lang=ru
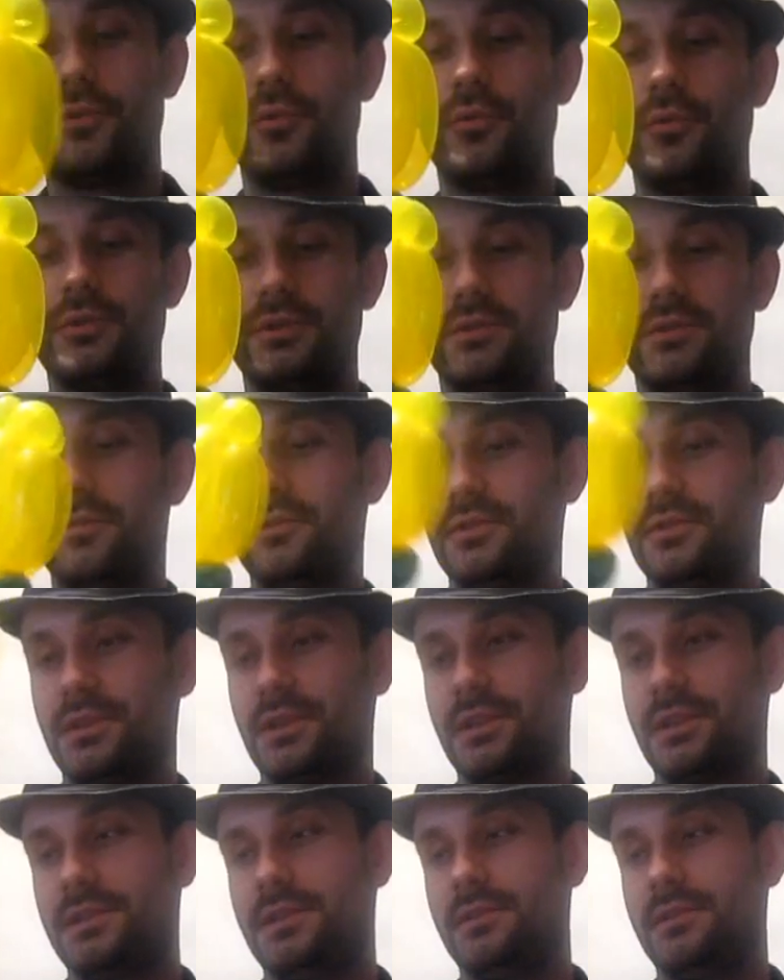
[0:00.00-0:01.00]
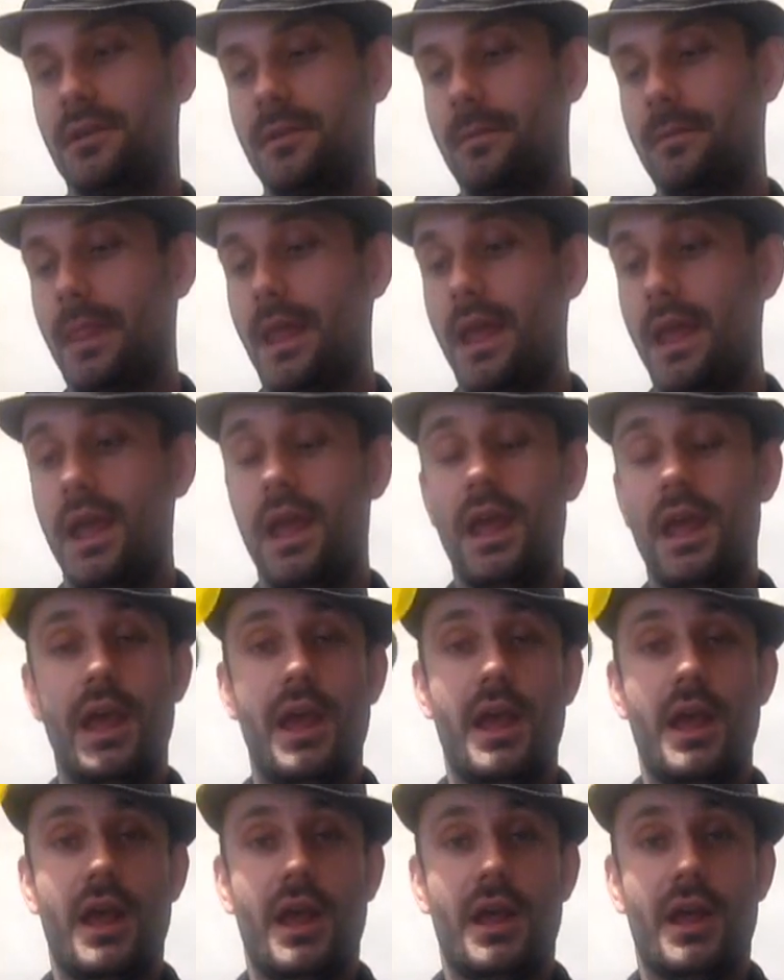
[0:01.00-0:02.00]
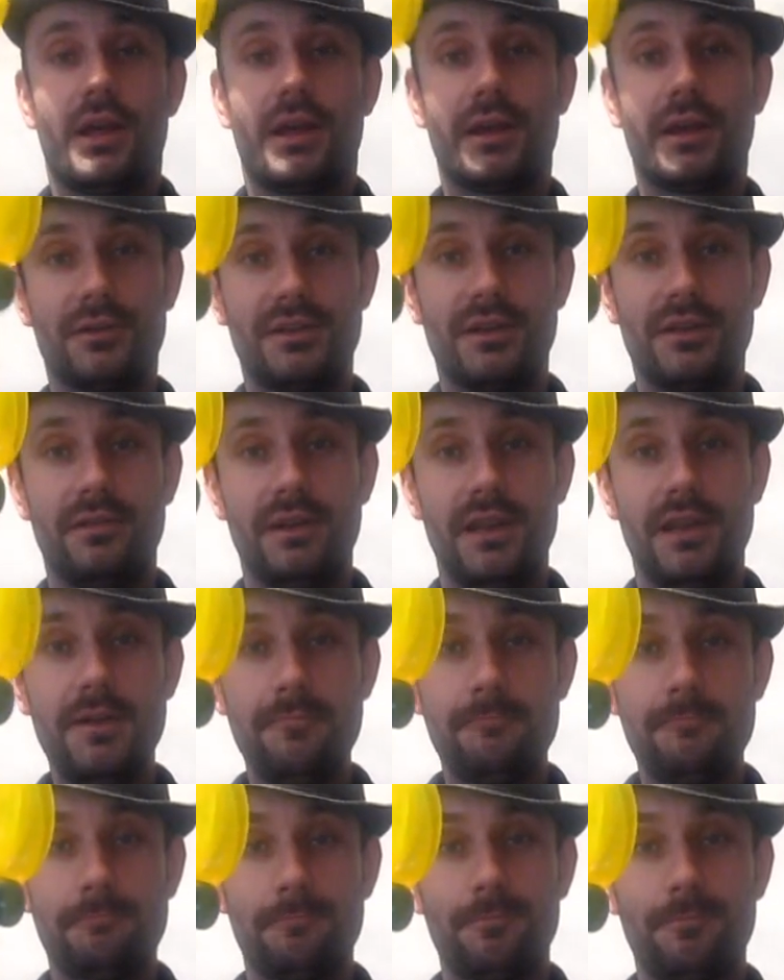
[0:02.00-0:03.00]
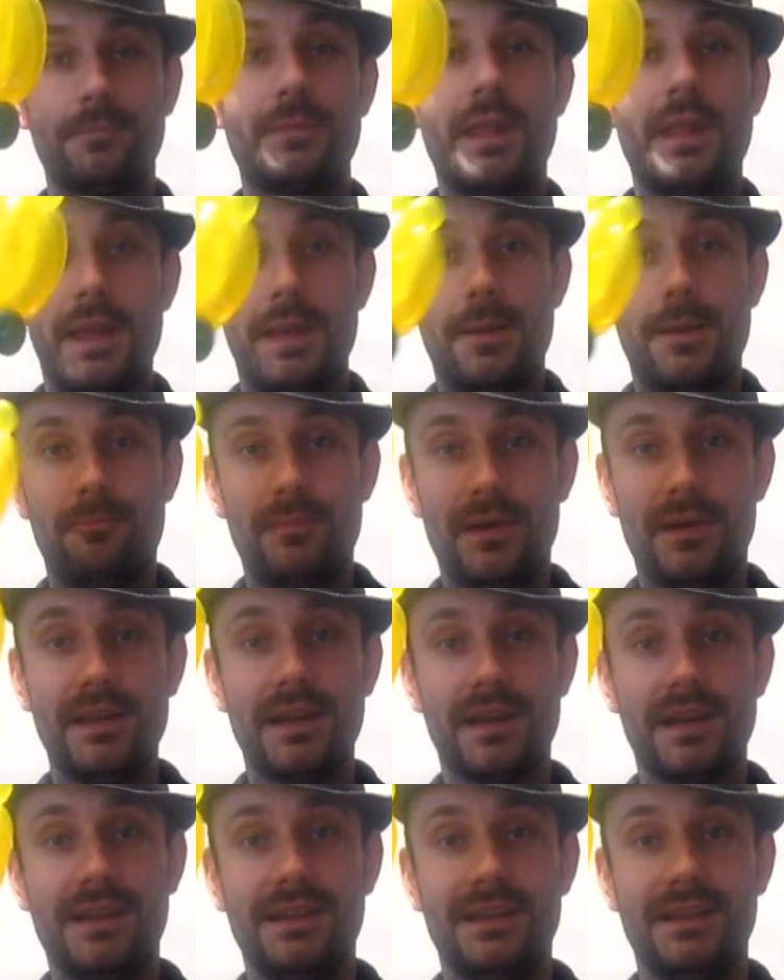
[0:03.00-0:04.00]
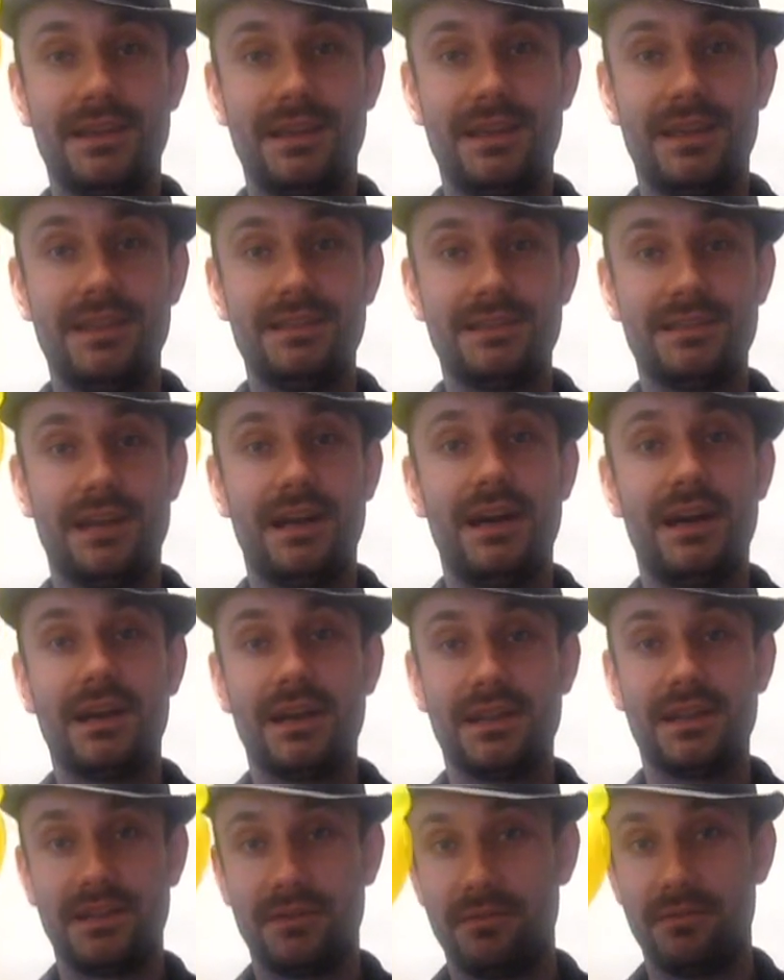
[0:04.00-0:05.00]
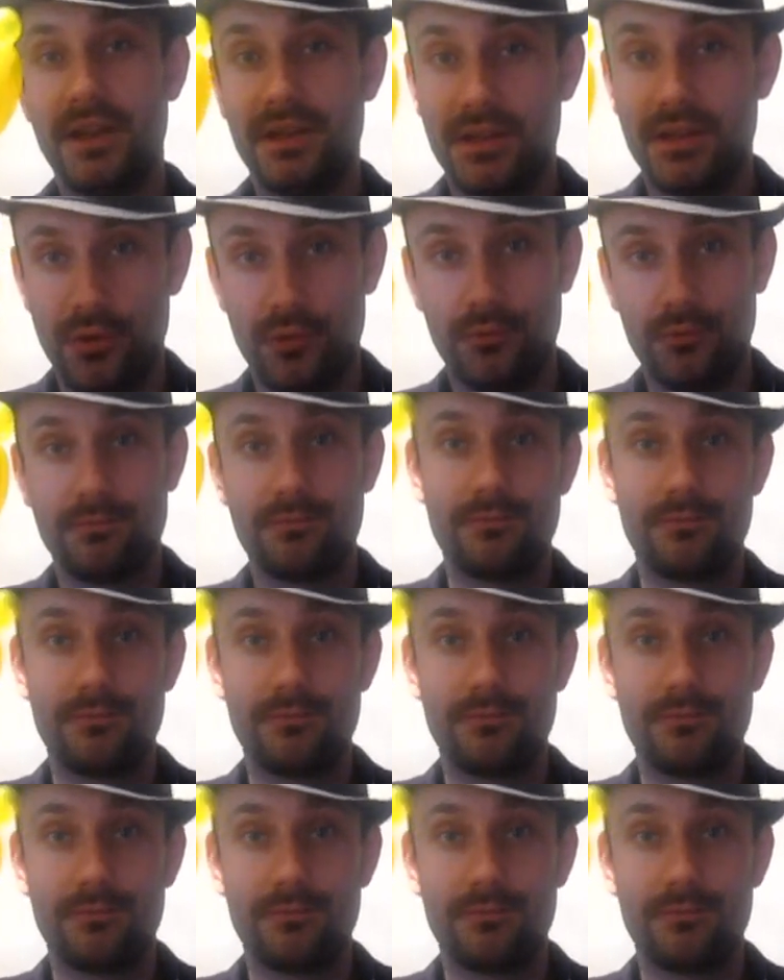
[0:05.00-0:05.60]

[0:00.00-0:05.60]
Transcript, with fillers: очень-очень красиво. Короче говоря, поехали к изготовлению.